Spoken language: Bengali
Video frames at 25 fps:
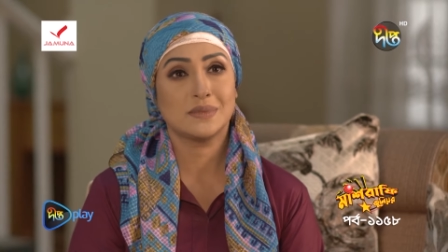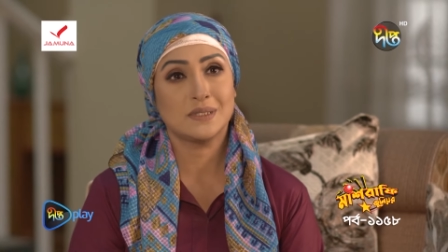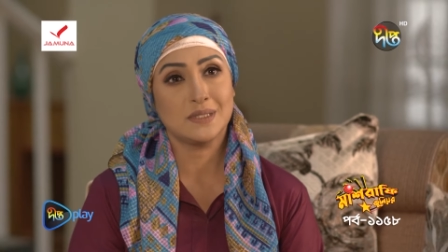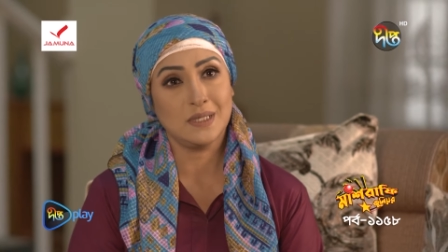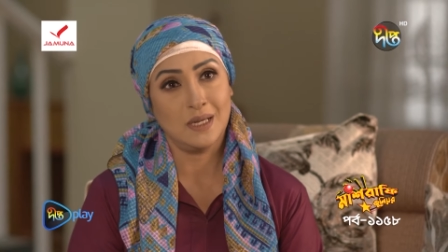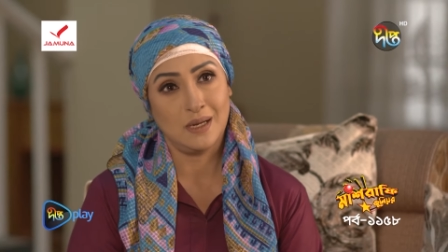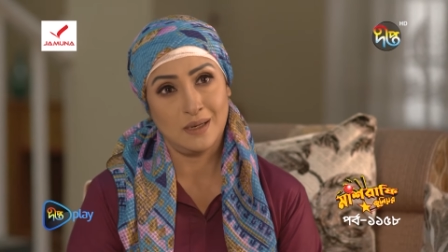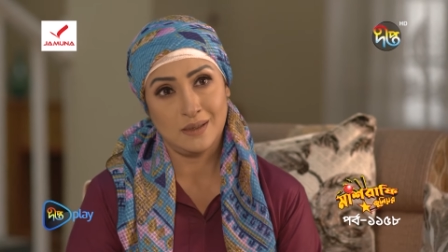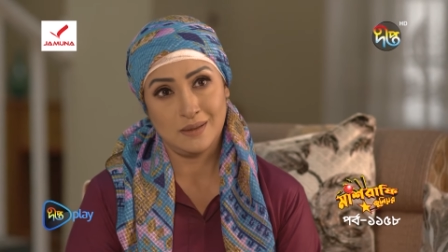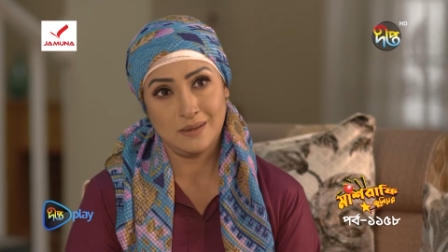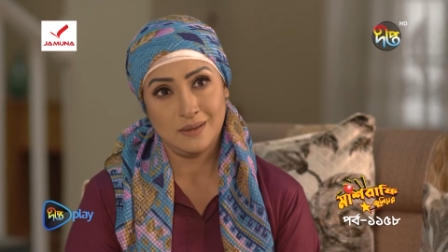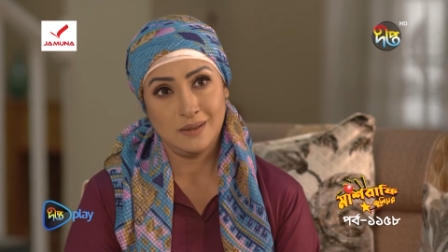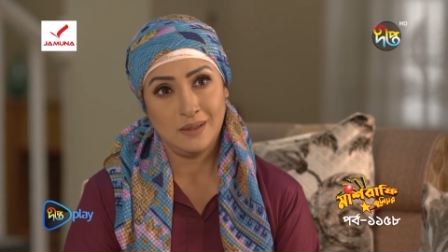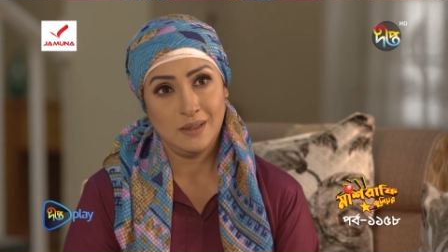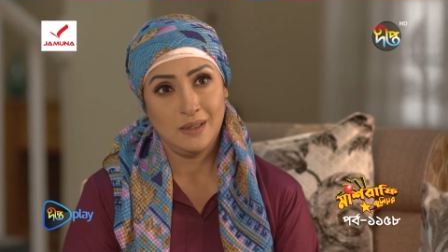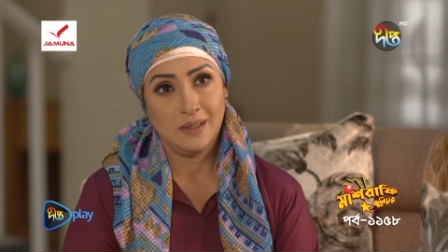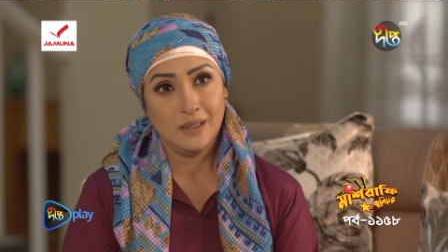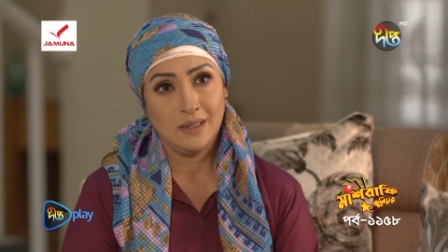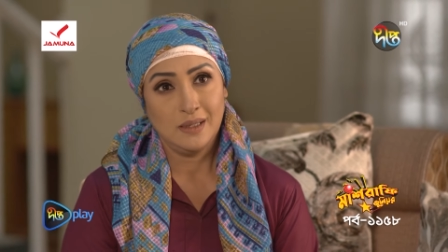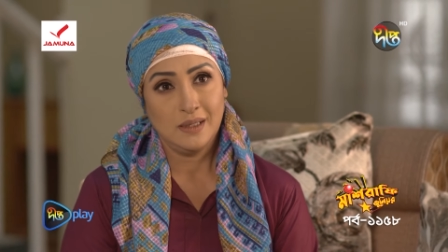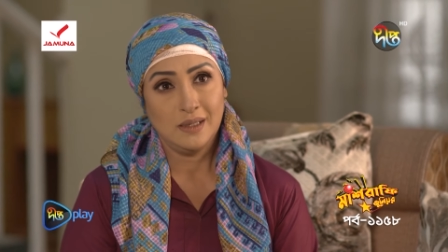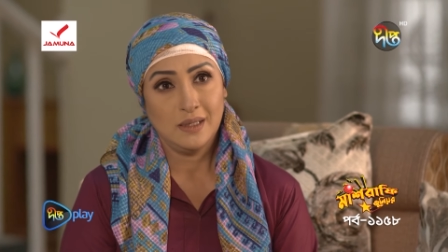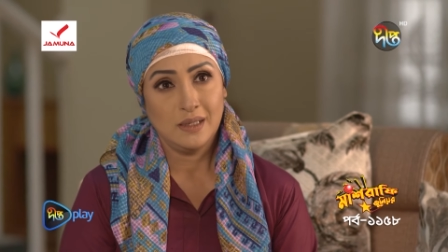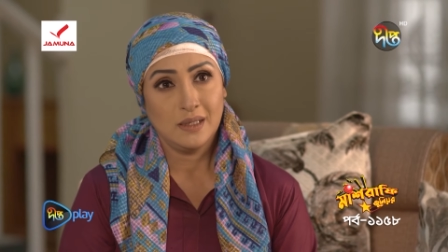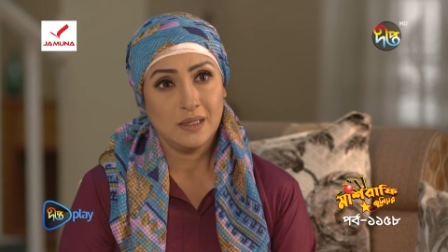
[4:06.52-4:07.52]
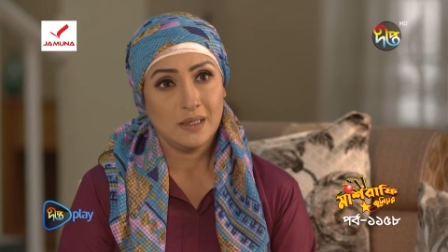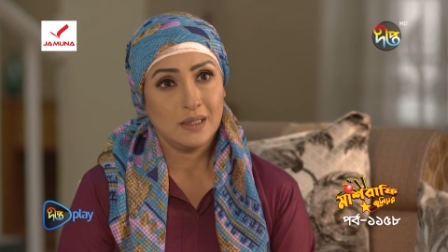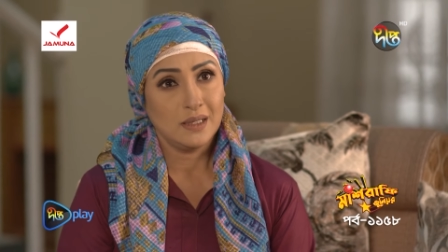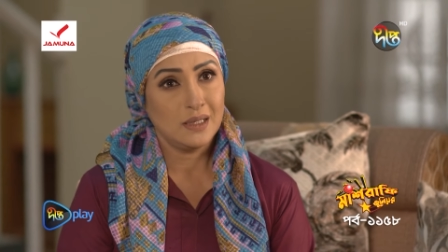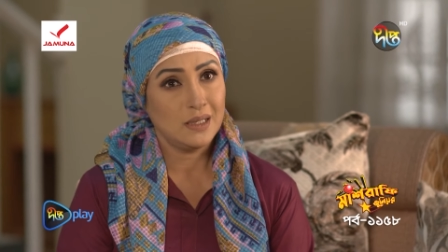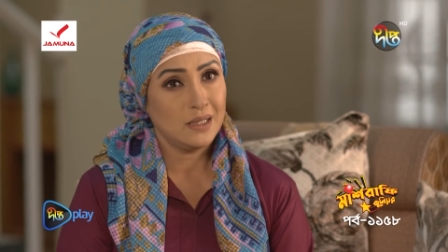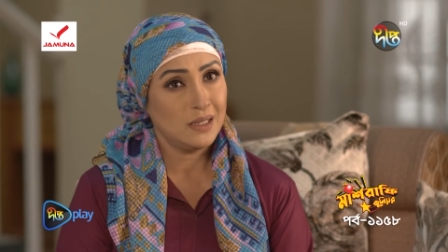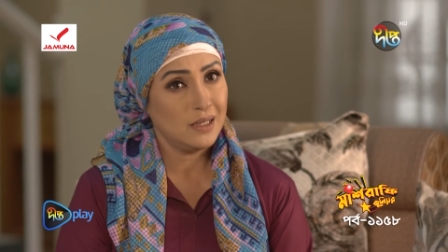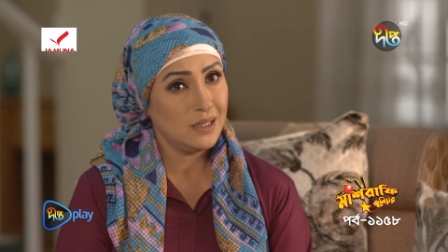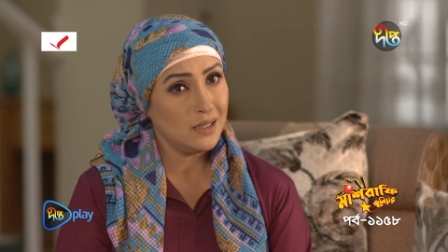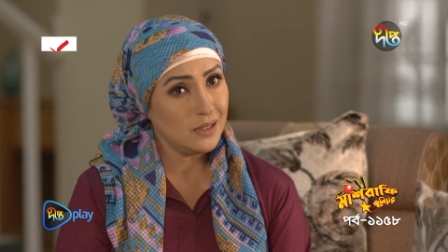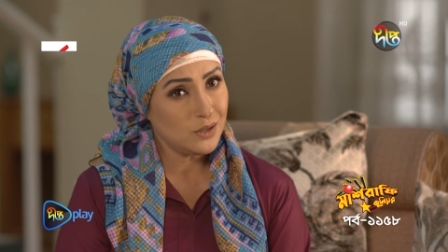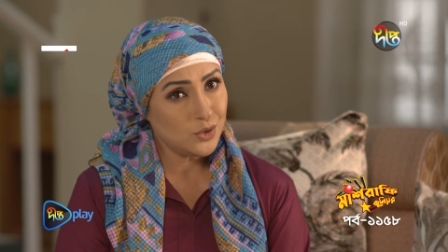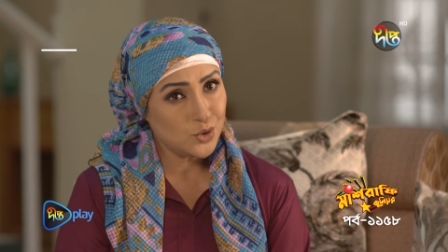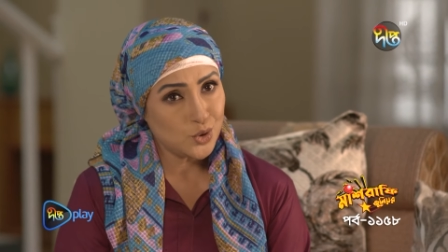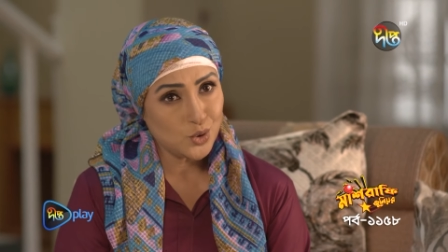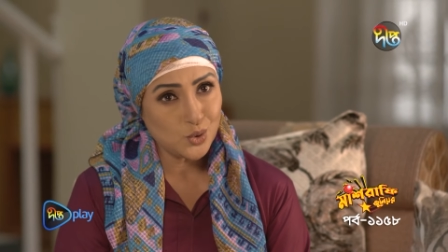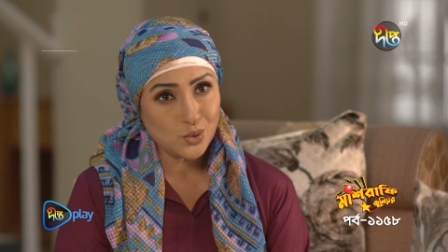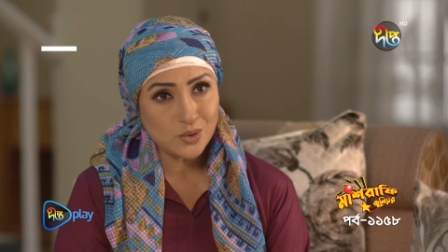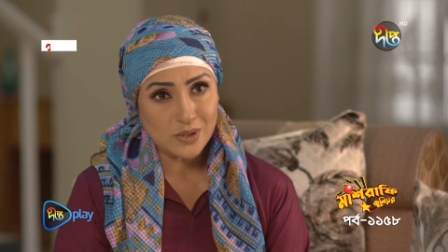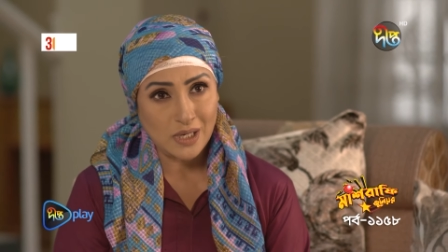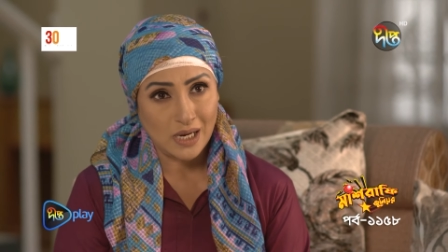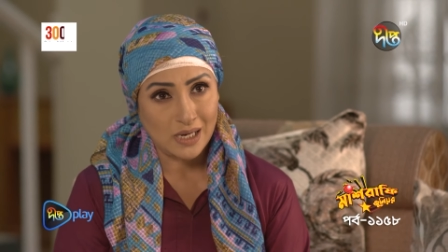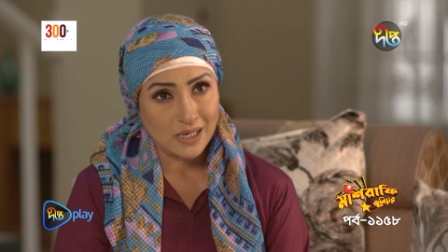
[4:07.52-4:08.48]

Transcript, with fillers: স্যার কিছু